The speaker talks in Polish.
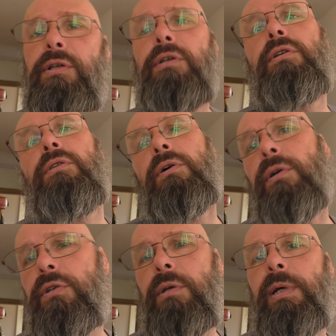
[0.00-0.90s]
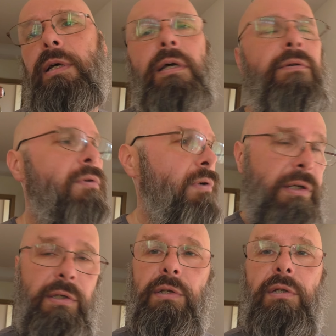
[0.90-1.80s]
części dokończymy. W drugiej
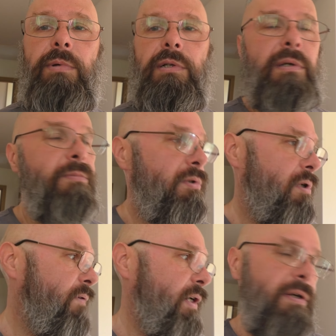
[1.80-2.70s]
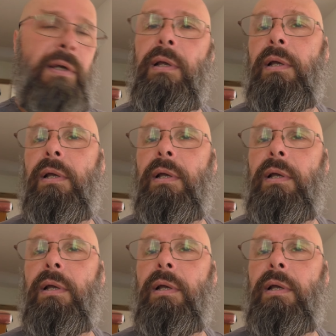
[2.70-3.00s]
części będziemy montować